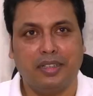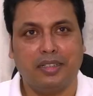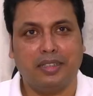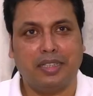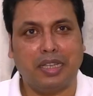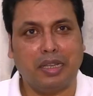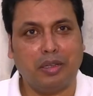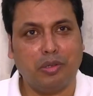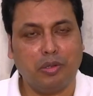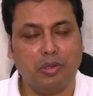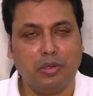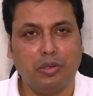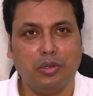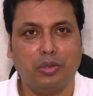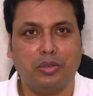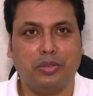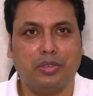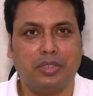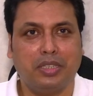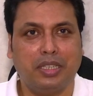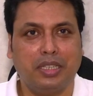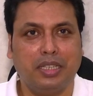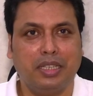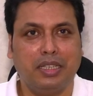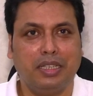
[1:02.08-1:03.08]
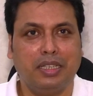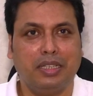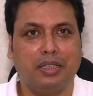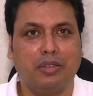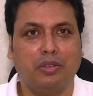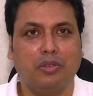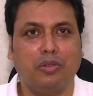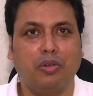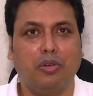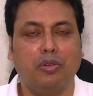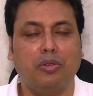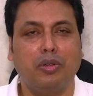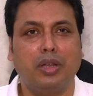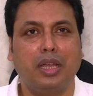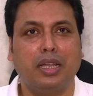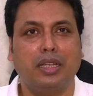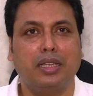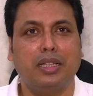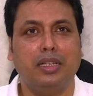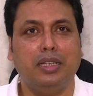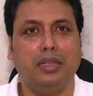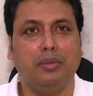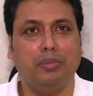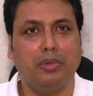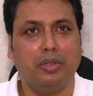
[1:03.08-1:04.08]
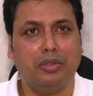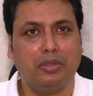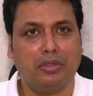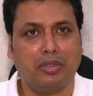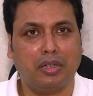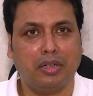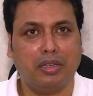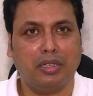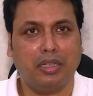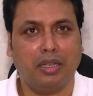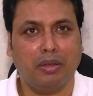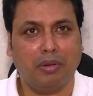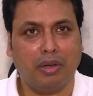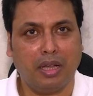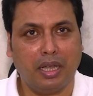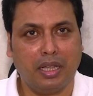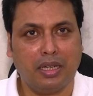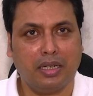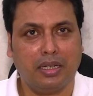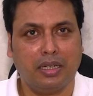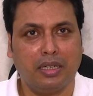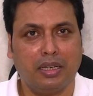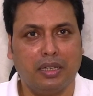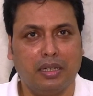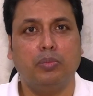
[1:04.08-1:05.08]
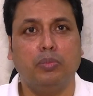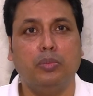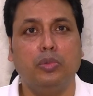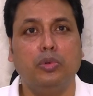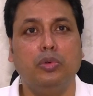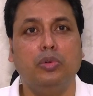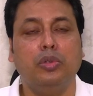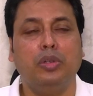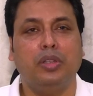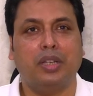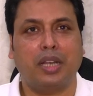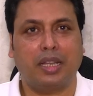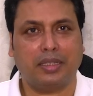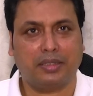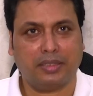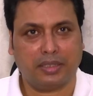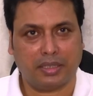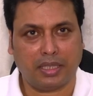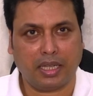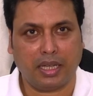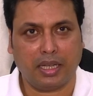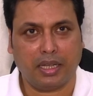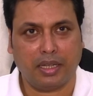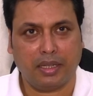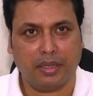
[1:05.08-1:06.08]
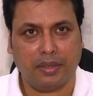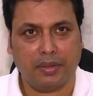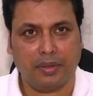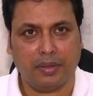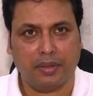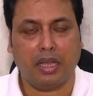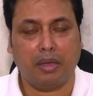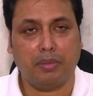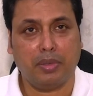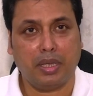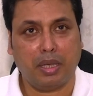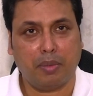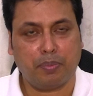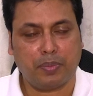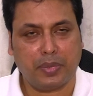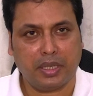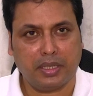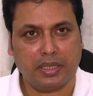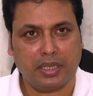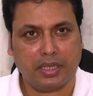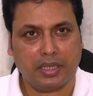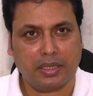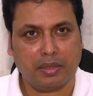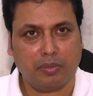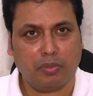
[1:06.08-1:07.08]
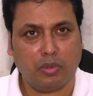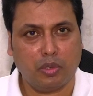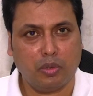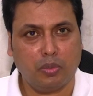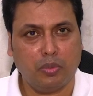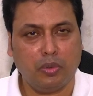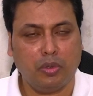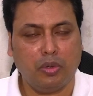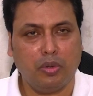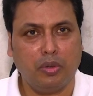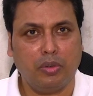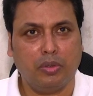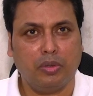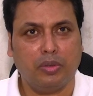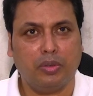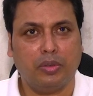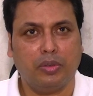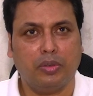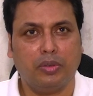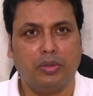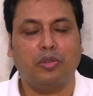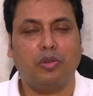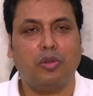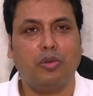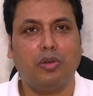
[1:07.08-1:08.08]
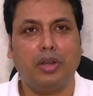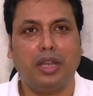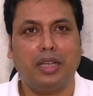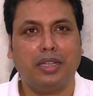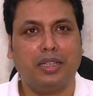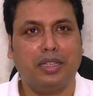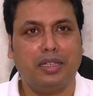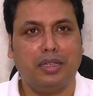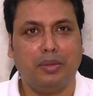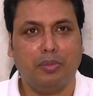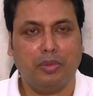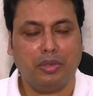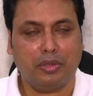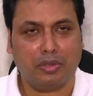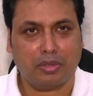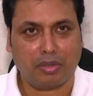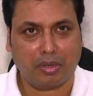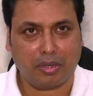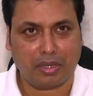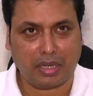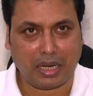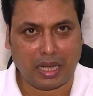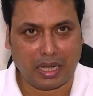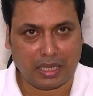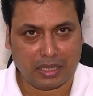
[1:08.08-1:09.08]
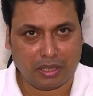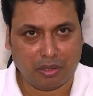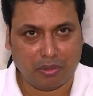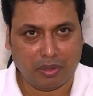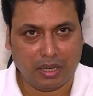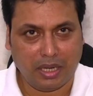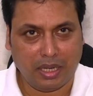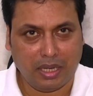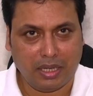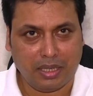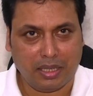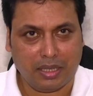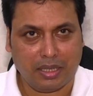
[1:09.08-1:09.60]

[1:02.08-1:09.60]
সেগুলো হচ্ছে করোনাকে নিমন্ত্রণ দেওয়ার মূল রাস্তা আমি আপনাদেরকে বলবো করোনাকে নিমন্ত্রণ না দেওয়া